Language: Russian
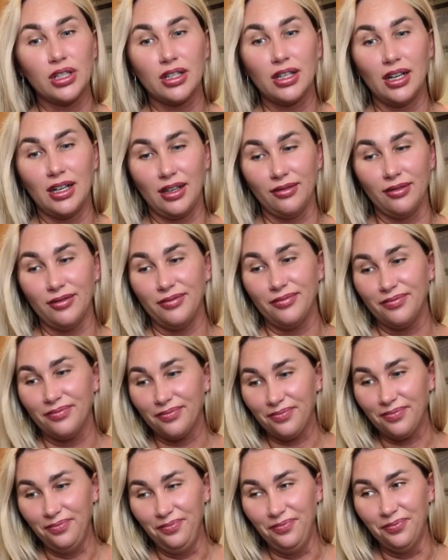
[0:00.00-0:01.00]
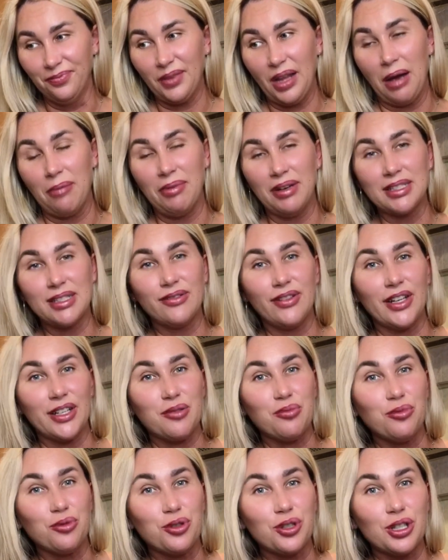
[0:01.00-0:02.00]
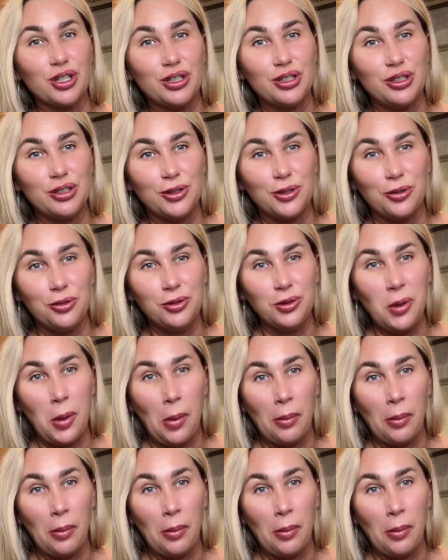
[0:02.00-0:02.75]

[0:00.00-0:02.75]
как обозвать мужик Серун,